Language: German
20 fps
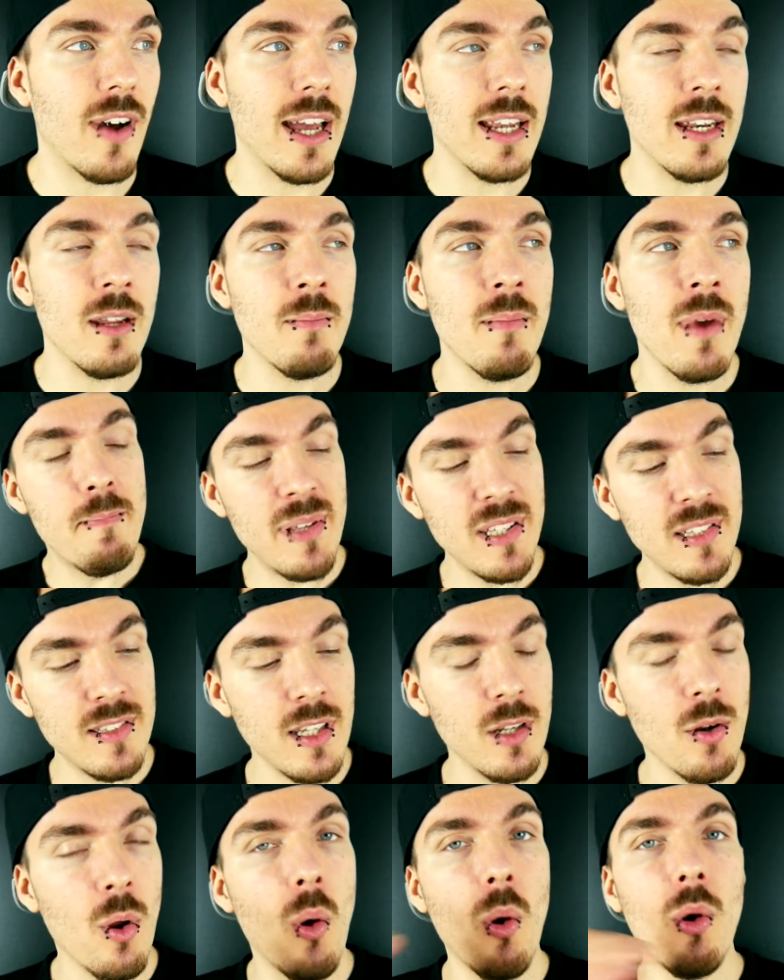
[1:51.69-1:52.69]
einem
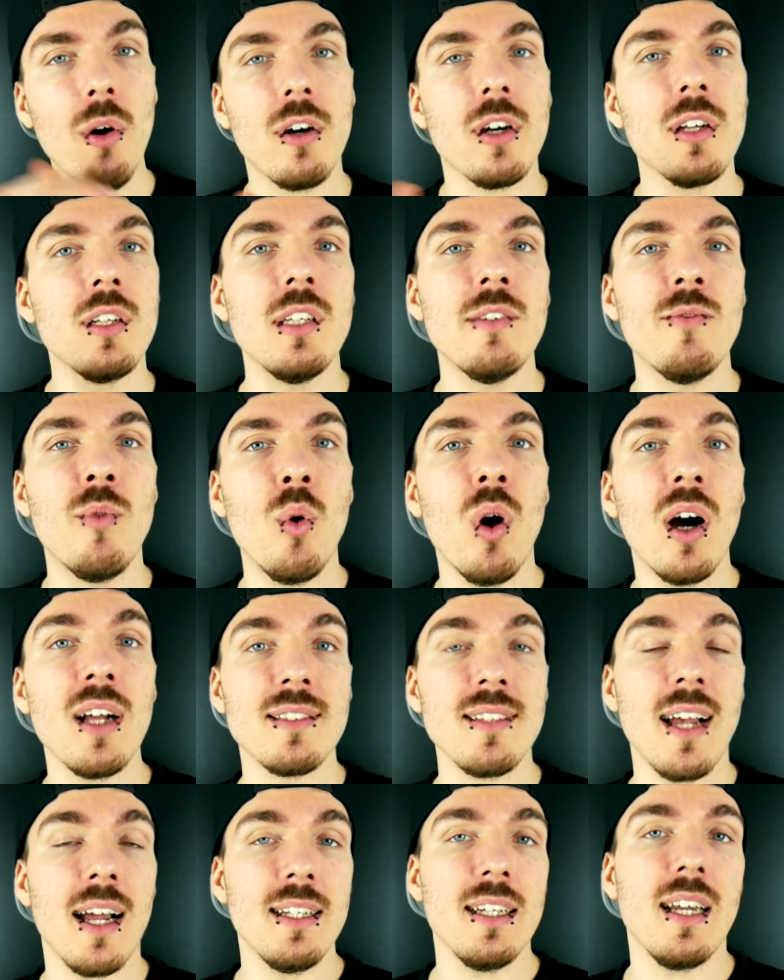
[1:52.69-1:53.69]
bisschen höheren Niveau
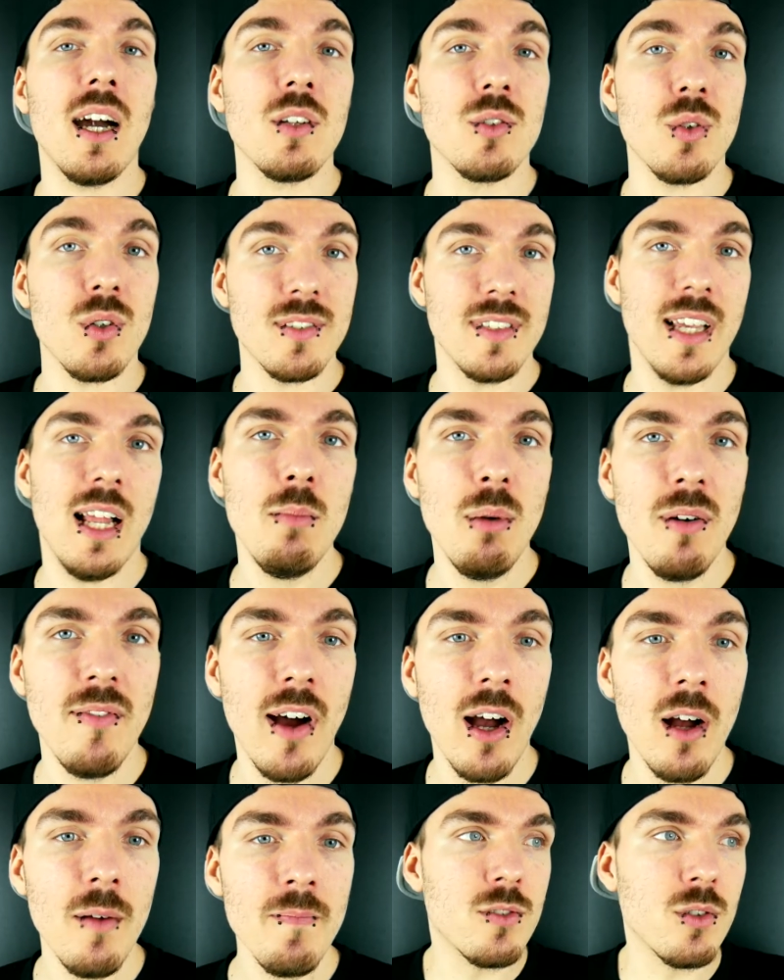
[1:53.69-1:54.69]
als Alligator selber
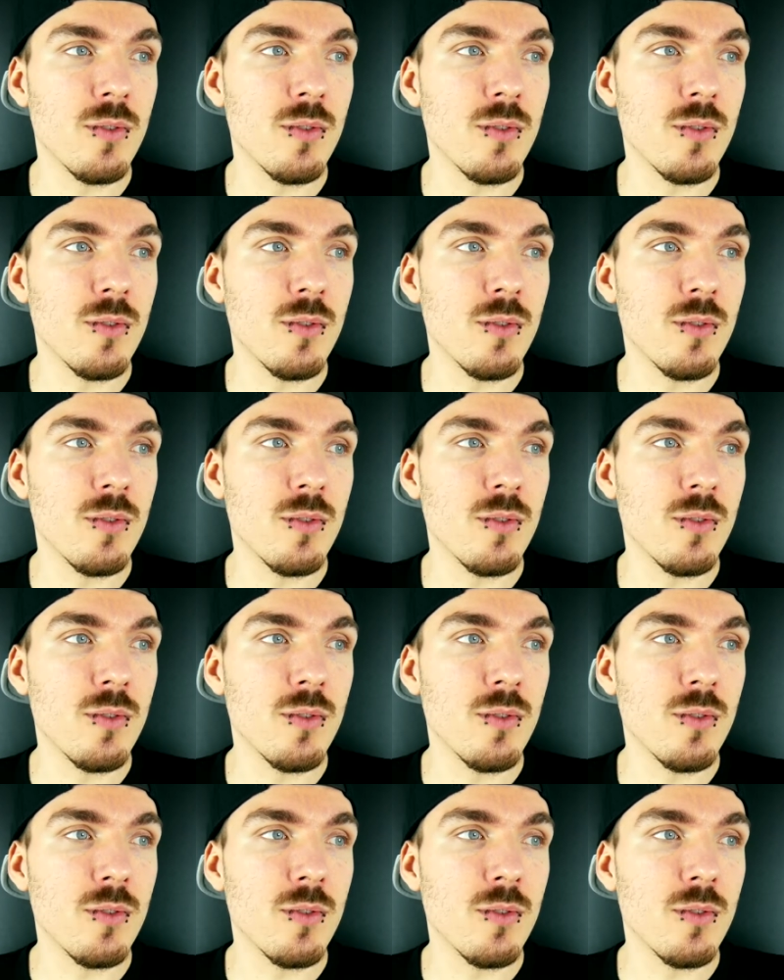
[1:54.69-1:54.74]
war.